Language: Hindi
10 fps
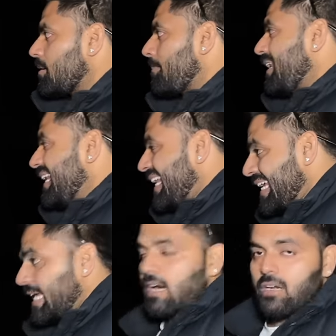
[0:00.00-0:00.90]
में
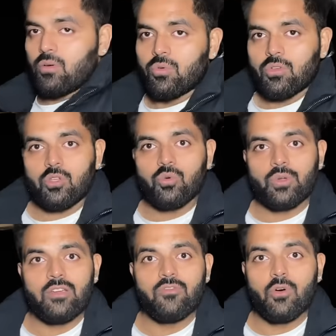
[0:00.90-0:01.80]
लेके आ रहा हूँ
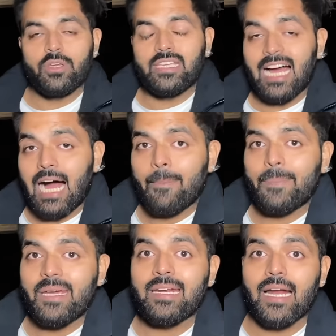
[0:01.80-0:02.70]
क्योंकि वो यहाँ
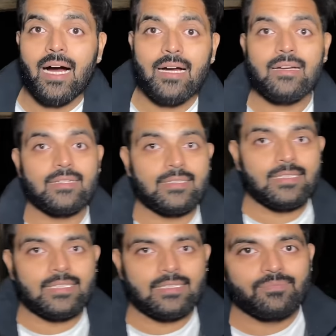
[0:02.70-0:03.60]
पे रहा करती थी